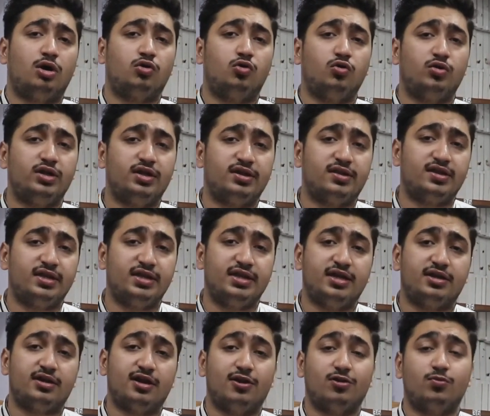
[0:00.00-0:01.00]
कुरियर से
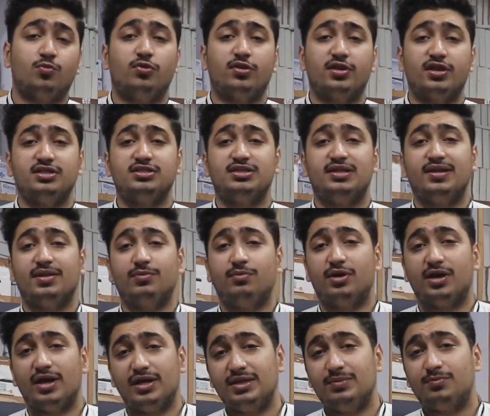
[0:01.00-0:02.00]
या ट्रांसपोर्ट से चीज़ें
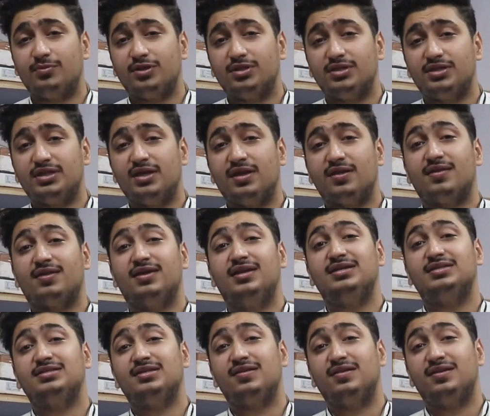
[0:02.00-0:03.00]
मंगानी पड़ती या
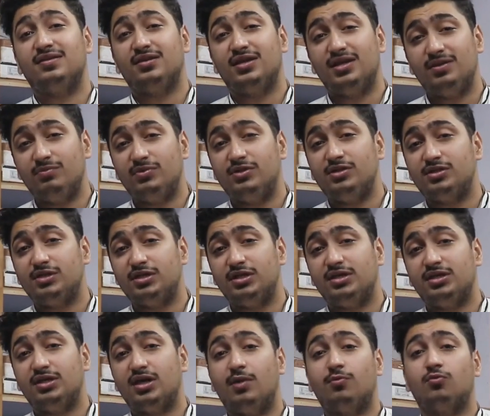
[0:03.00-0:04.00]
सही चीज़ें नहीं मिलती
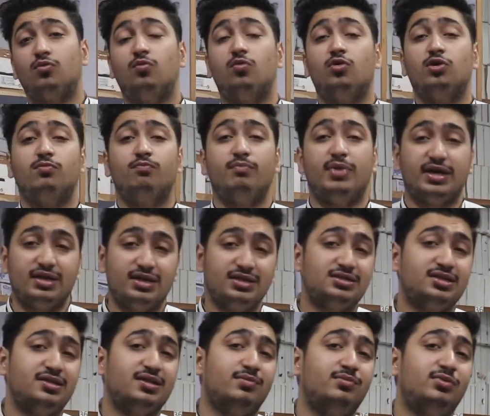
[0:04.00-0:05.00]
या आपको बहुत महंगी
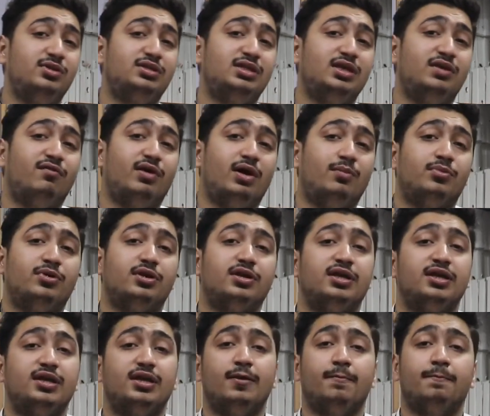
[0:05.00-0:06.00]
चीज़ें मिलती है वहाँ पर
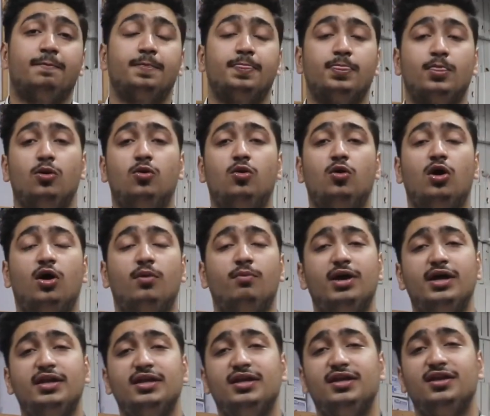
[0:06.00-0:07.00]
ठीक है तो
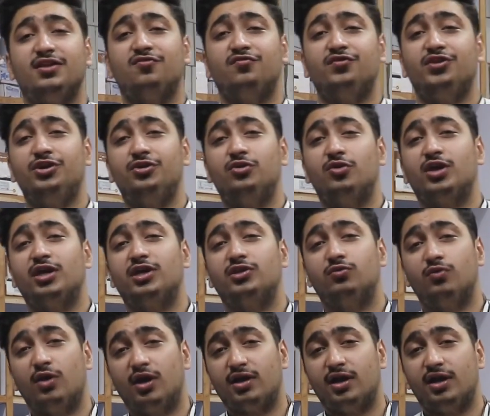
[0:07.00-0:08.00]
हमारी इस वीडियो के
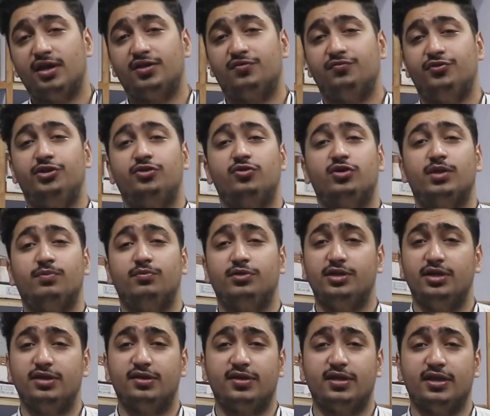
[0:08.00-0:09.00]
द्वारा इस वीडियो की
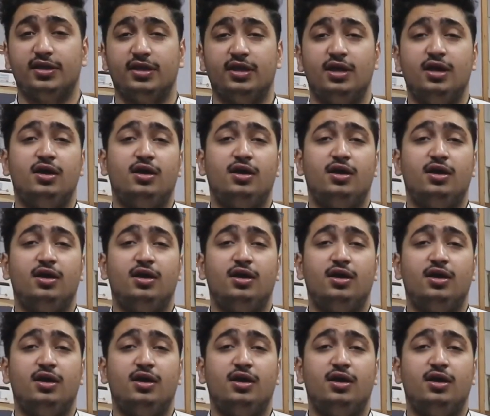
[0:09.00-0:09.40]
मदद से